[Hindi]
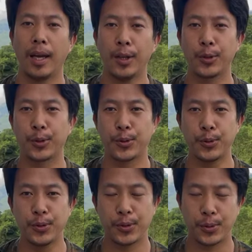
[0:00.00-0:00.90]
हेलो
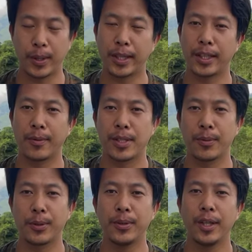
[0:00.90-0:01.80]
दोस्तों स्वागत है आप
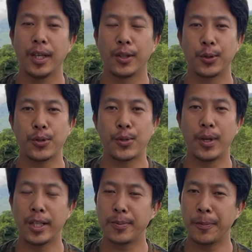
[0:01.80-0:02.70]
सभी को
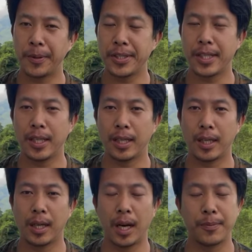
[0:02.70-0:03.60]
दोस्तों आज मैं फिर से
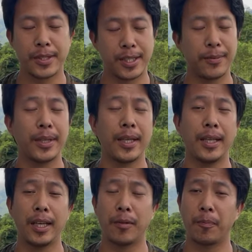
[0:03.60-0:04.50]
आप सभी के
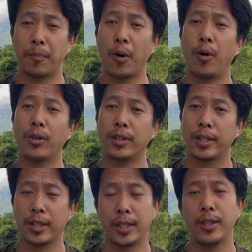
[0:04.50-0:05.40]
लिए एक बहुत
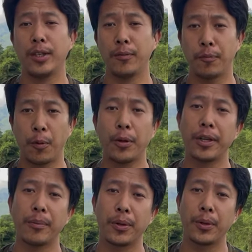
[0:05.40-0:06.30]
ही
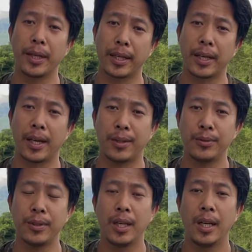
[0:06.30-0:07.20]
इम्पोर्टेंट वीडियो लेकर आया
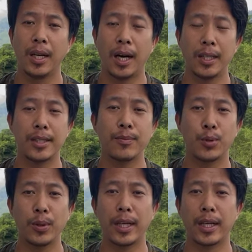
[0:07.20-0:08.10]
हूं आज हम
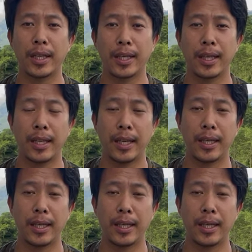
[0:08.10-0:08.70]
तुलना करेंगे